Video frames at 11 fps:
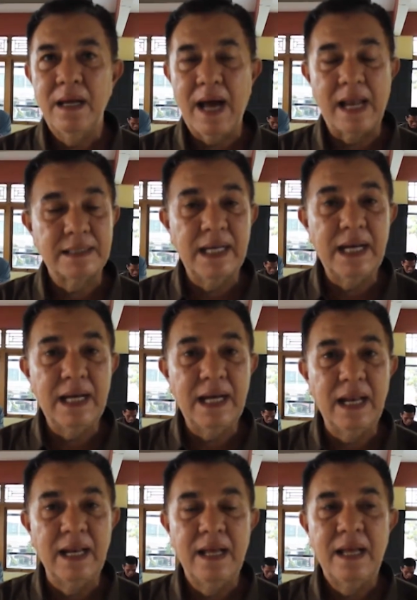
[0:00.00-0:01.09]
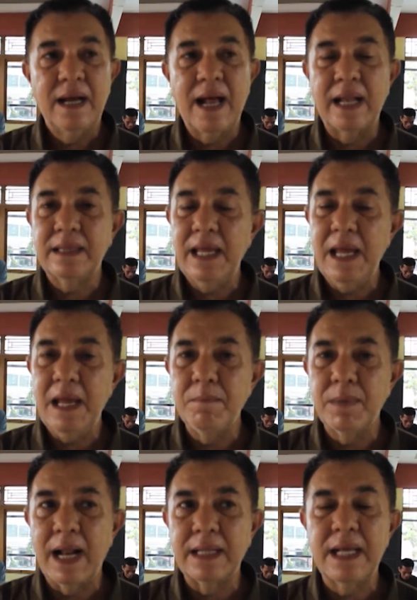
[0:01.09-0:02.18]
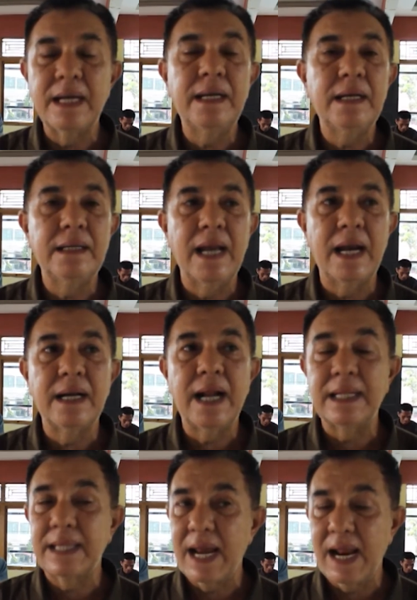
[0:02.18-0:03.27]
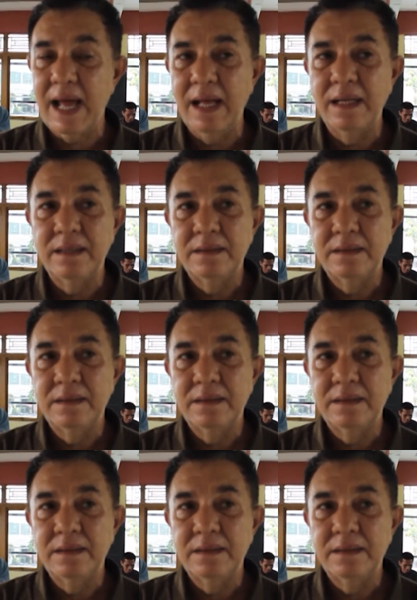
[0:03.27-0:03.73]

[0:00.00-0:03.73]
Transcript: Kalsel, ya. Kaltim, Kalten, dan Kaltara.